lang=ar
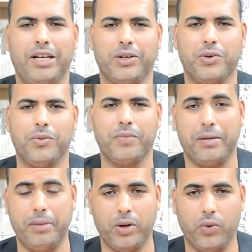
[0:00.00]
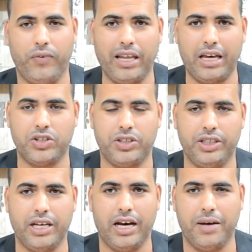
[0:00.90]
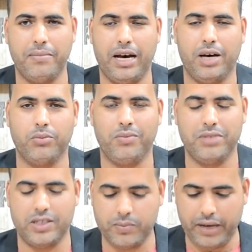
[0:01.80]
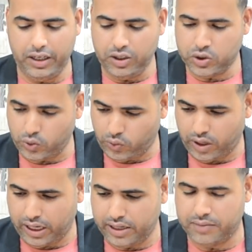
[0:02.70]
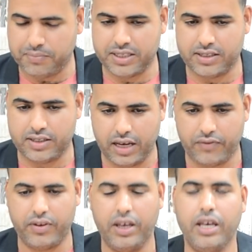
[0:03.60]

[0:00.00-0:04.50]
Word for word: عليكم مرحبا بكم في حلقه جديده مع محمد السباعي شكرا بزاف